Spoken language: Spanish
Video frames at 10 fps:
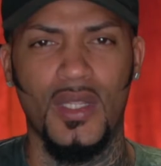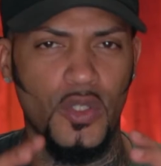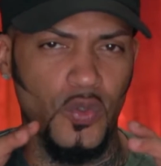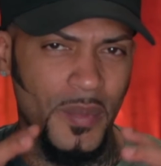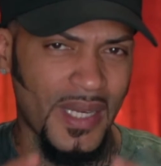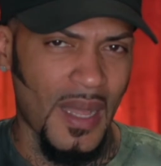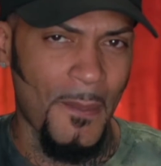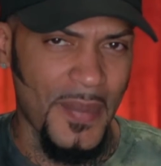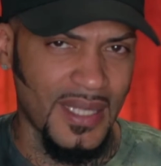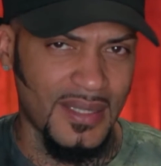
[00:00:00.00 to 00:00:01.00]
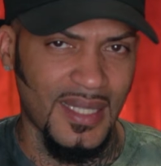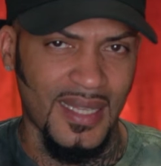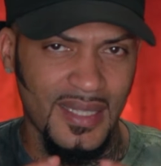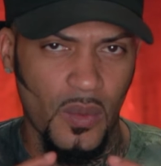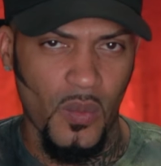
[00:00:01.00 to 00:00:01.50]
Cuando tú miras bien, te
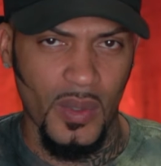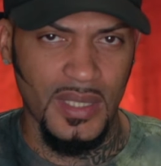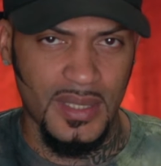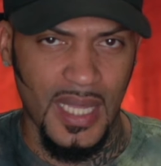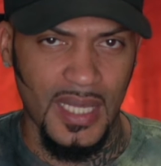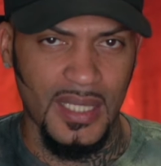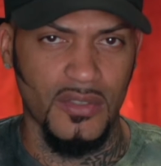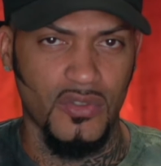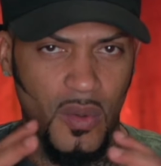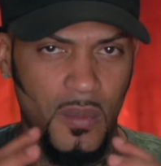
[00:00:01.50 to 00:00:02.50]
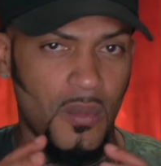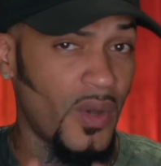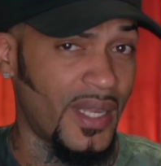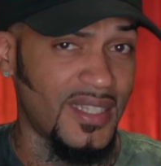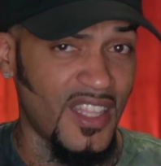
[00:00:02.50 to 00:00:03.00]
das de cuenta que son
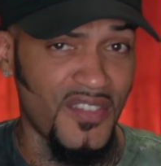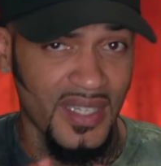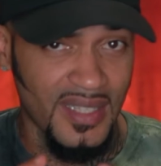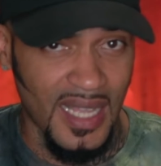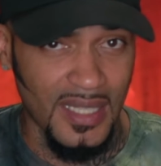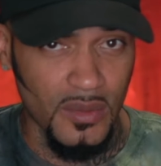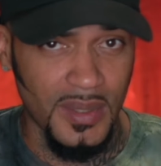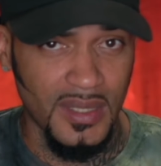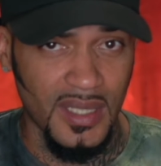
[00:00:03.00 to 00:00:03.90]
mujeres de verdad, ¿tú me